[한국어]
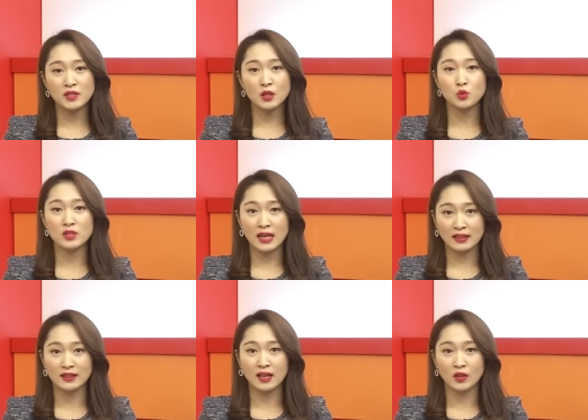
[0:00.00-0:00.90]
입지가 좋지
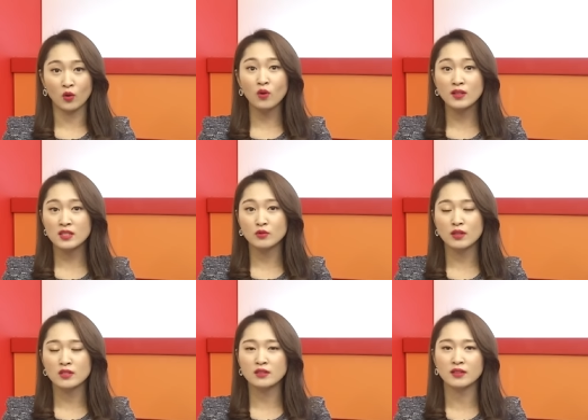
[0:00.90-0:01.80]
않다 여러 가지
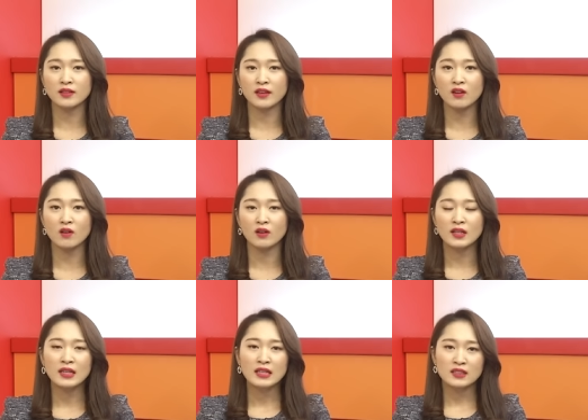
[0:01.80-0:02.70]
이유가 있을 텐데요.
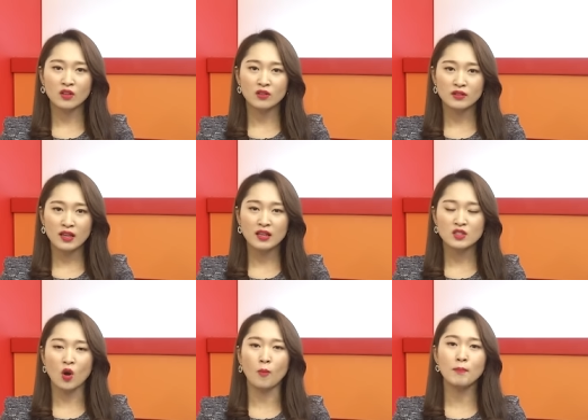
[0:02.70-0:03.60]

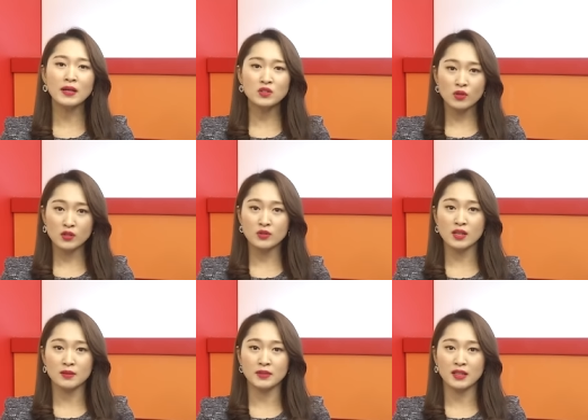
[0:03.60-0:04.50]
그런데 전반적인
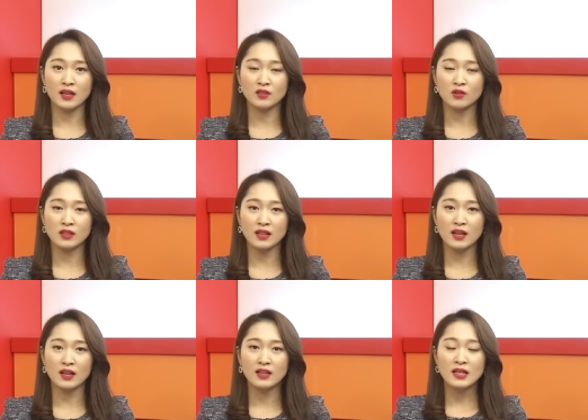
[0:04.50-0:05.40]
현상입니다.
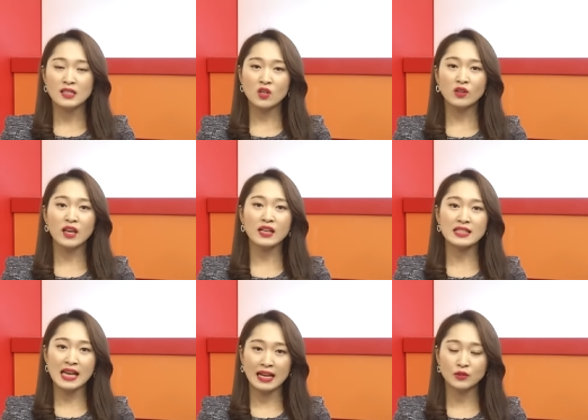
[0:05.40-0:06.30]
그러니까
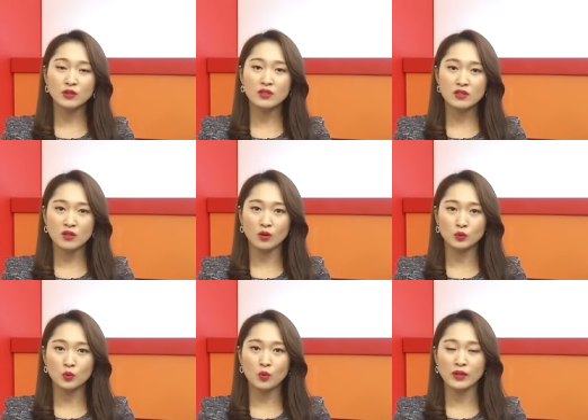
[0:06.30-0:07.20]
청약이 잘 되는
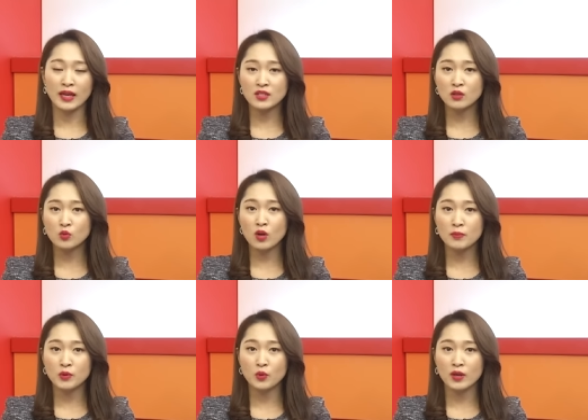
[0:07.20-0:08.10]
지역도
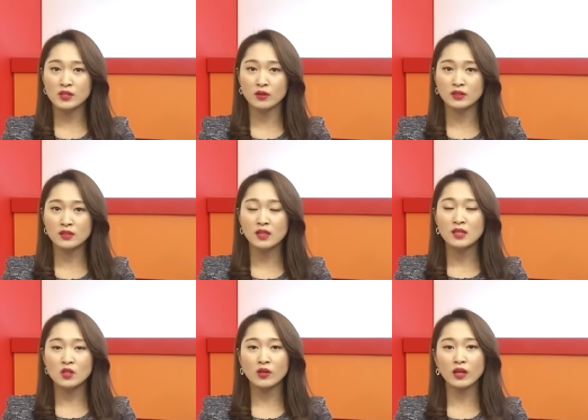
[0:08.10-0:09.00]
예전과 비교해서는
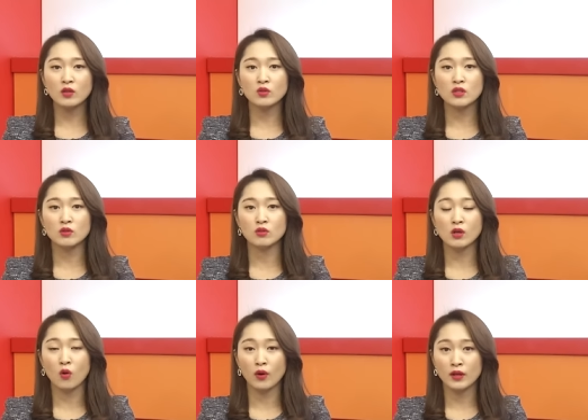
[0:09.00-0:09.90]
청약
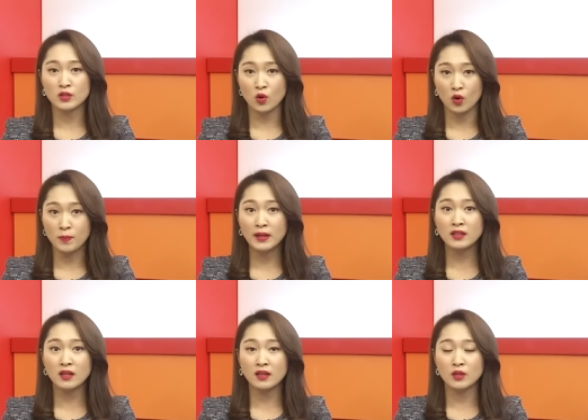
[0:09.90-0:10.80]
경쟁률이 거의
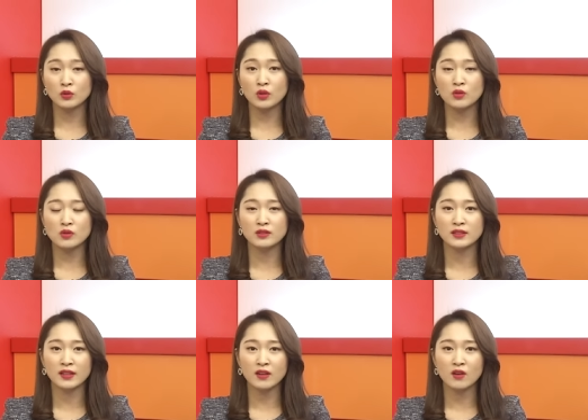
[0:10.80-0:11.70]
절반 가까이로
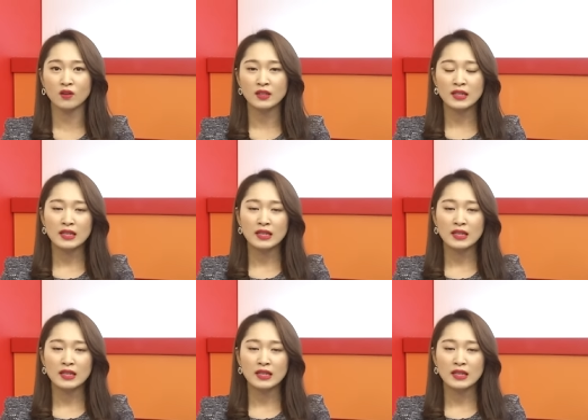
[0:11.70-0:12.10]
떨어졌는데요.